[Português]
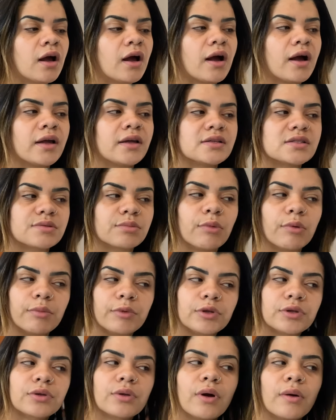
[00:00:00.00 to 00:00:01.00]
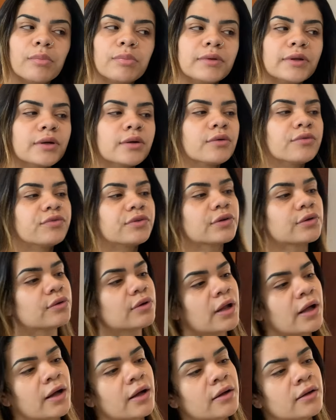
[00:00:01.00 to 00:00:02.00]
Aí esse momento que eu aplico, eu fico
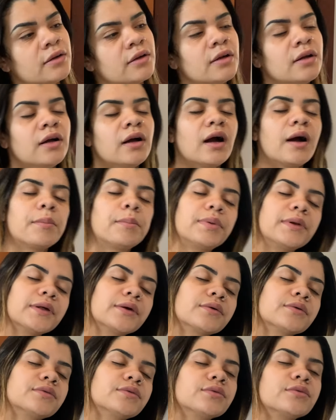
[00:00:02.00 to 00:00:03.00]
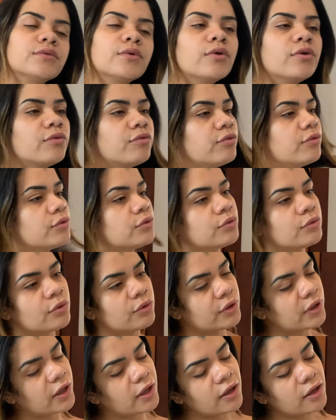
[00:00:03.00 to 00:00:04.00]
lá. Aplico no, no
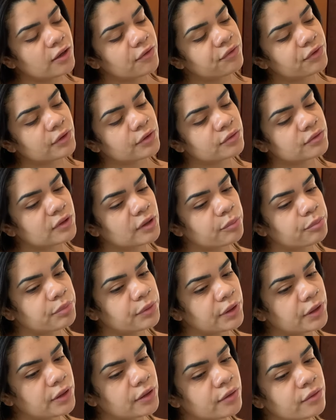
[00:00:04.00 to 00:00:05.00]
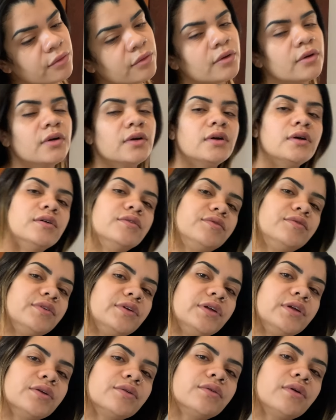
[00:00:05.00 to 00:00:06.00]
orelha, fico um tempinho,
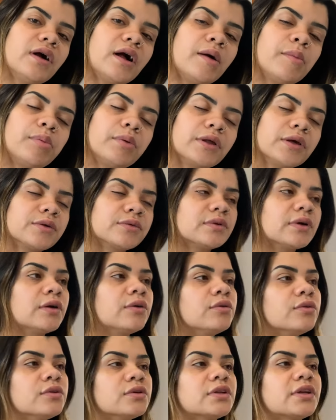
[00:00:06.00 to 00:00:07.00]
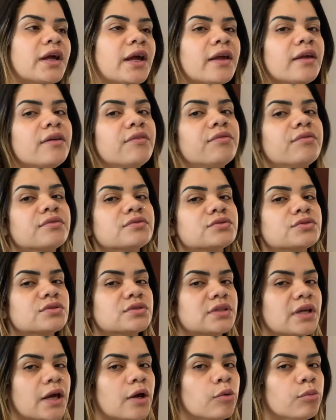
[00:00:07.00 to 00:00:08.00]
viro, aplico na outra e aí
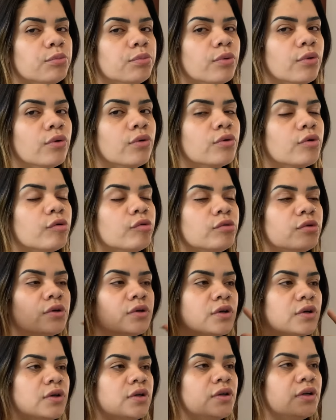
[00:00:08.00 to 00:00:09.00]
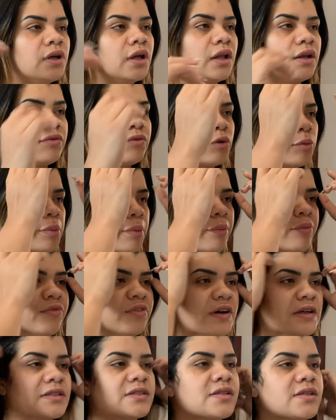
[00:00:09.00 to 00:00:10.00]
sossega um pouco. Ele falou pra mim
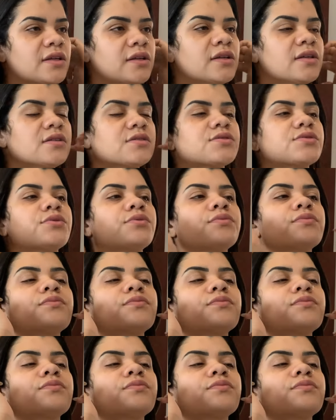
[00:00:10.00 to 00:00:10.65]
fazer isso.